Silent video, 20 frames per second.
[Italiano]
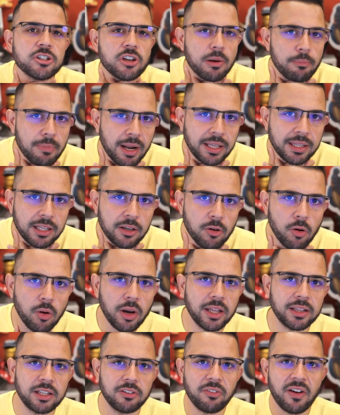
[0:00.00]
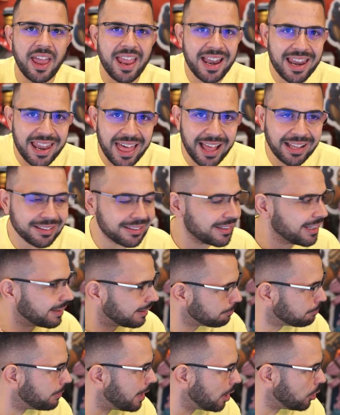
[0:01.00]
ha il mal di gola ti fai il
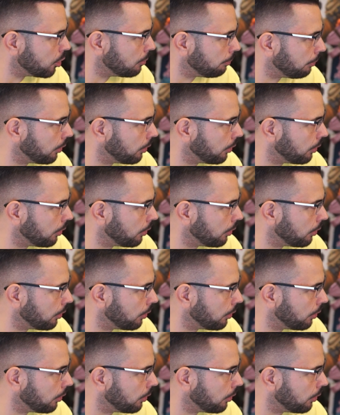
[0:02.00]
latte bello